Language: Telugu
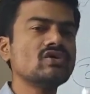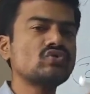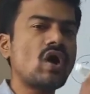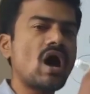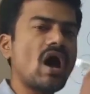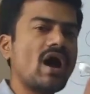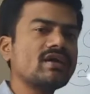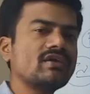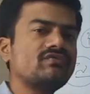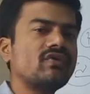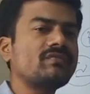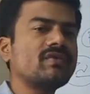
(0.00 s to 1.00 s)
సో ఆ
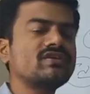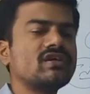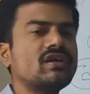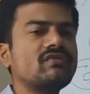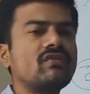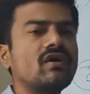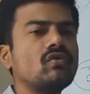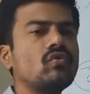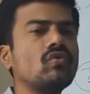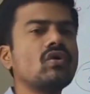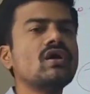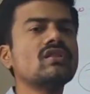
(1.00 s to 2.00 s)
ఇన్ఫర్మేషన్ని వాళ్ళు
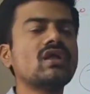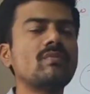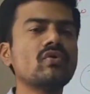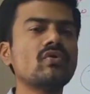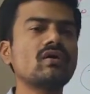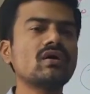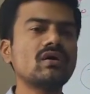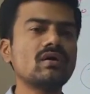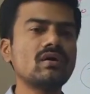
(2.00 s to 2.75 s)
తమ యొక్క